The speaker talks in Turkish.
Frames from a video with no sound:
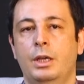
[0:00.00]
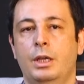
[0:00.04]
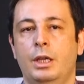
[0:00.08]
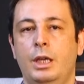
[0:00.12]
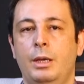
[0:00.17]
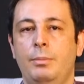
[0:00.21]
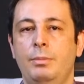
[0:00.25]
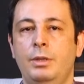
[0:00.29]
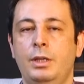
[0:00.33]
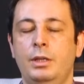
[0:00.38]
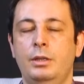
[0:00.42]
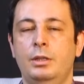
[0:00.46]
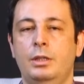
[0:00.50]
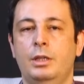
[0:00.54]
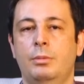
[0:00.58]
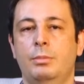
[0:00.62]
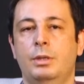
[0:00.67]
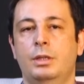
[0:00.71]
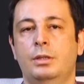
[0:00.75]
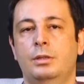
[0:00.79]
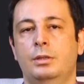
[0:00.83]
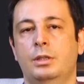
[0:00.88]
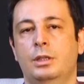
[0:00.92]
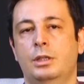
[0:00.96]
Emniyet
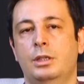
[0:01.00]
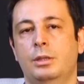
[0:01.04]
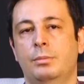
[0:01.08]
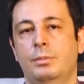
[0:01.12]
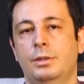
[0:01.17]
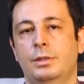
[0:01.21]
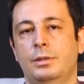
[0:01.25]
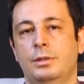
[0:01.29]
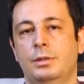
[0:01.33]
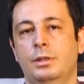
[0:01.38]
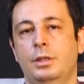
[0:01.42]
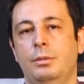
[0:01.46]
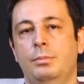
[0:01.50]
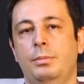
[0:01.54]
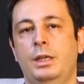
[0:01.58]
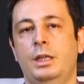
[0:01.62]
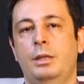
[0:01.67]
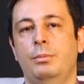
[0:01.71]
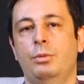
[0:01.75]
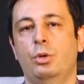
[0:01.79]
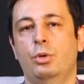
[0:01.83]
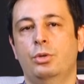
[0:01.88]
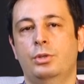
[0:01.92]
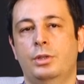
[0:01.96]
kemeri takılmasında
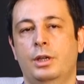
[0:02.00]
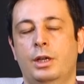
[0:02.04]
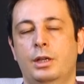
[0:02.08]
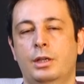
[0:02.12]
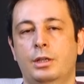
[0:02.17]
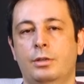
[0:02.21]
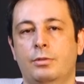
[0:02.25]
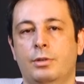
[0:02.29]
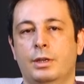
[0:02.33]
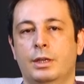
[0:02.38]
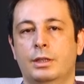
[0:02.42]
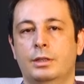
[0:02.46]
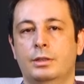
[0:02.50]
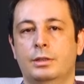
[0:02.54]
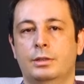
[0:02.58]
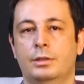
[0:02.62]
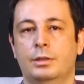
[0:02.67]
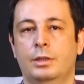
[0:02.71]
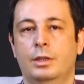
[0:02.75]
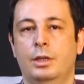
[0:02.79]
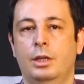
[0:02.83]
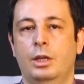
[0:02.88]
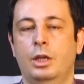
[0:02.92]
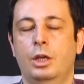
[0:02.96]
belli bir özelliği
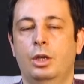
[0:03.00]
vardır.